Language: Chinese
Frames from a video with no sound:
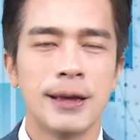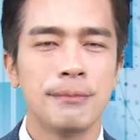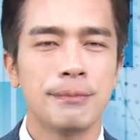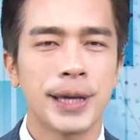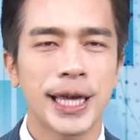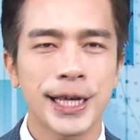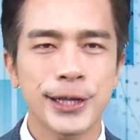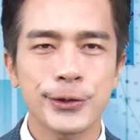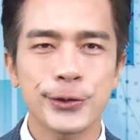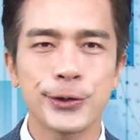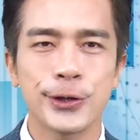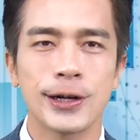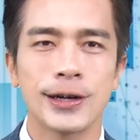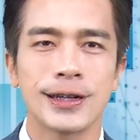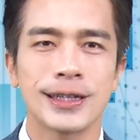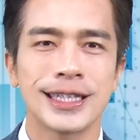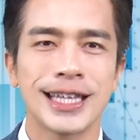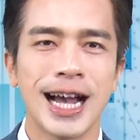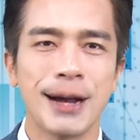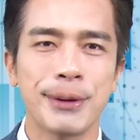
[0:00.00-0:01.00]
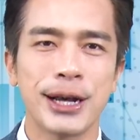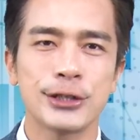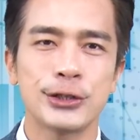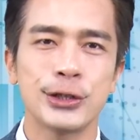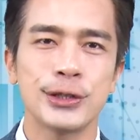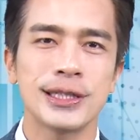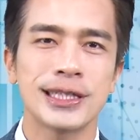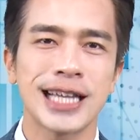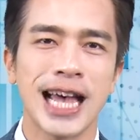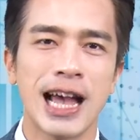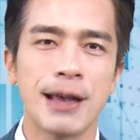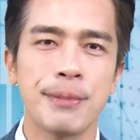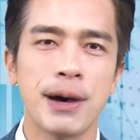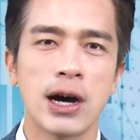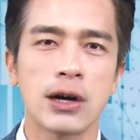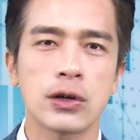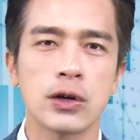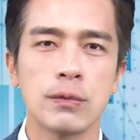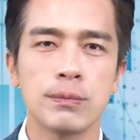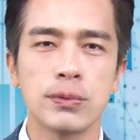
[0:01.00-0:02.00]
苹果、亚马逊财
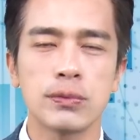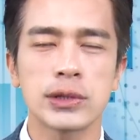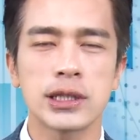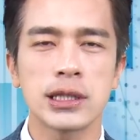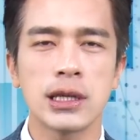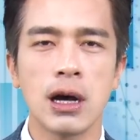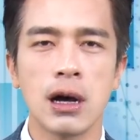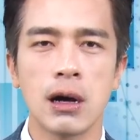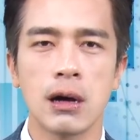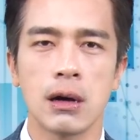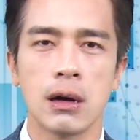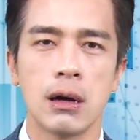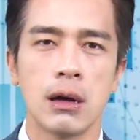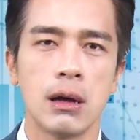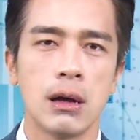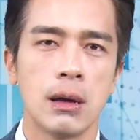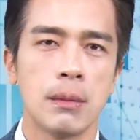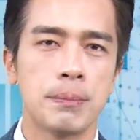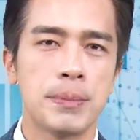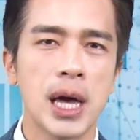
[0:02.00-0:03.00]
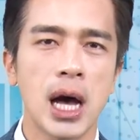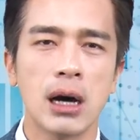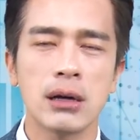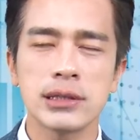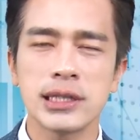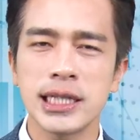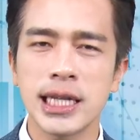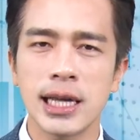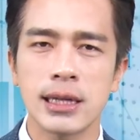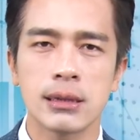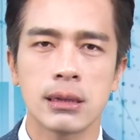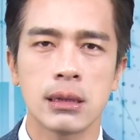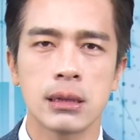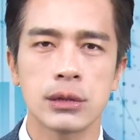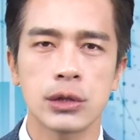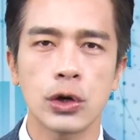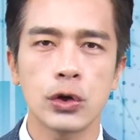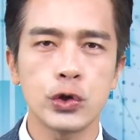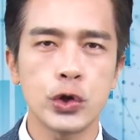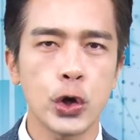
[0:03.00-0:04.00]
报公布之后，表现
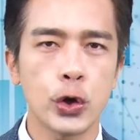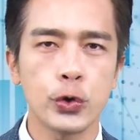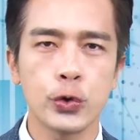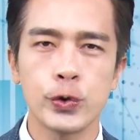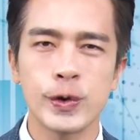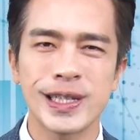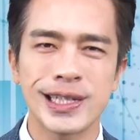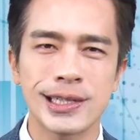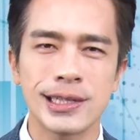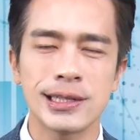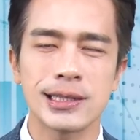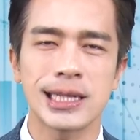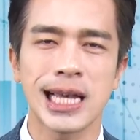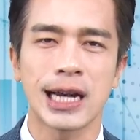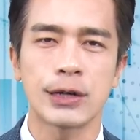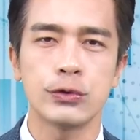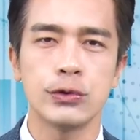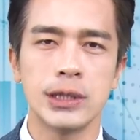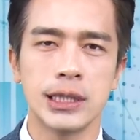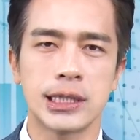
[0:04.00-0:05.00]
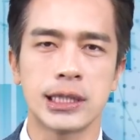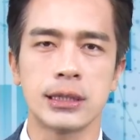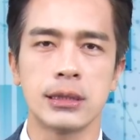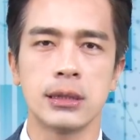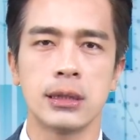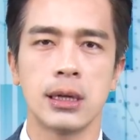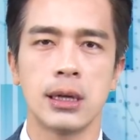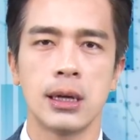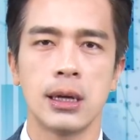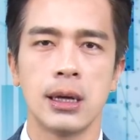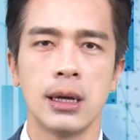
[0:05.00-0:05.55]
都优于市场预期，